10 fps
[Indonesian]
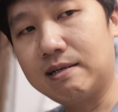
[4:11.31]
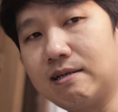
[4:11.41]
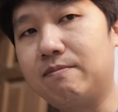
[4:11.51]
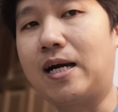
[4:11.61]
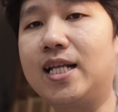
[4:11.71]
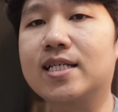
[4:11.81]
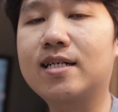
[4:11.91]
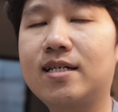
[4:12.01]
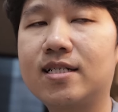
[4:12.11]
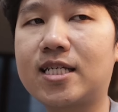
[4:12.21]
uh, balik
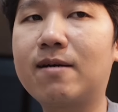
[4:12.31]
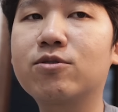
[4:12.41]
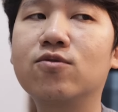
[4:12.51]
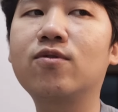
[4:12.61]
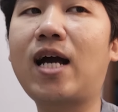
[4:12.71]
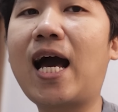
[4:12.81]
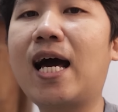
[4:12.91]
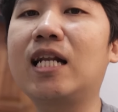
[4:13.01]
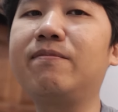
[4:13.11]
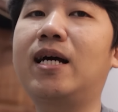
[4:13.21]
ke Samsung
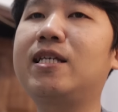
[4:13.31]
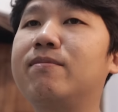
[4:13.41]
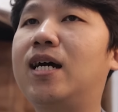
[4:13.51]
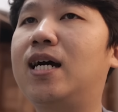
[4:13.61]
A55.